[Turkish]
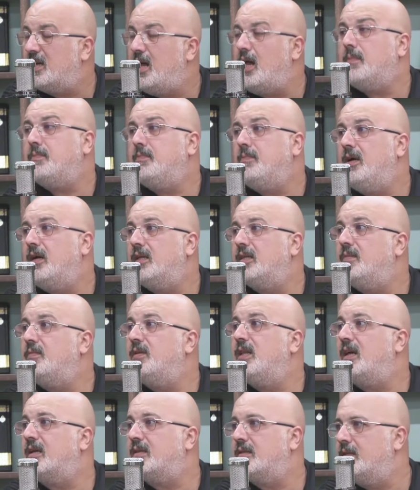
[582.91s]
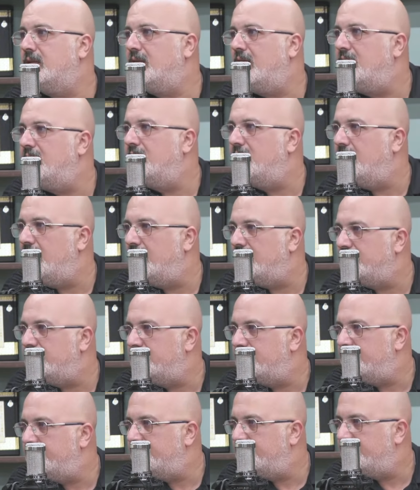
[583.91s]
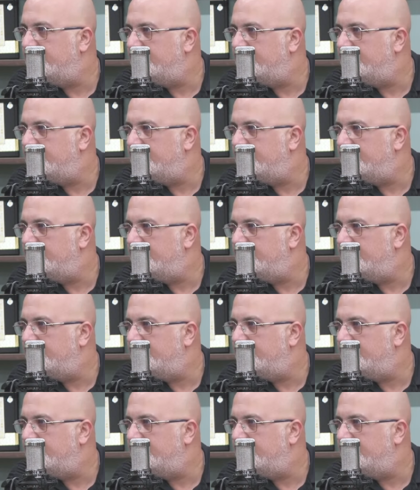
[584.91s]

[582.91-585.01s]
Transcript: kalkma adamın aklını alırlar.